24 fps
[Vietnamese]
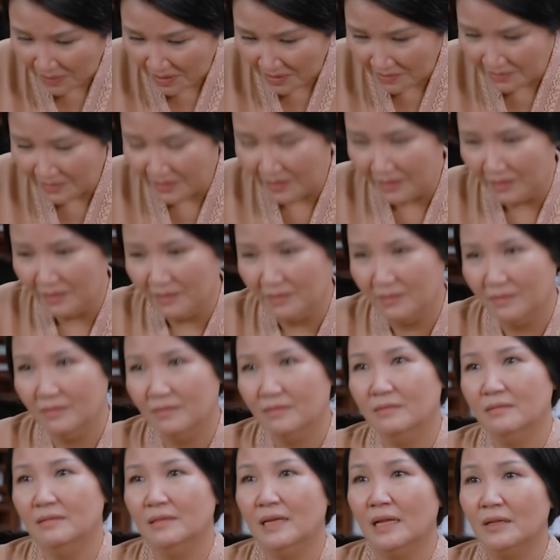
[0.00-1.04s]
cảm ơn
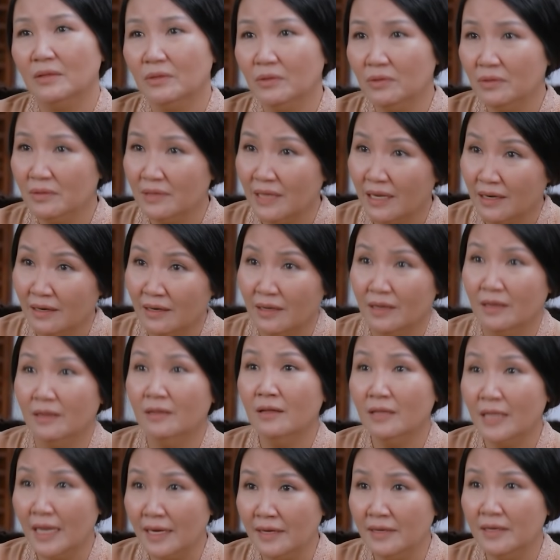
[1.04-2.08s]
chị đã thương và
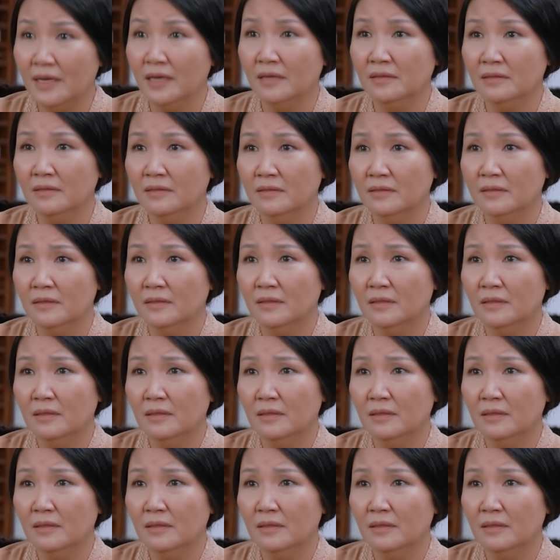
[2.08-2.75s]
nghĩ đến thanh dân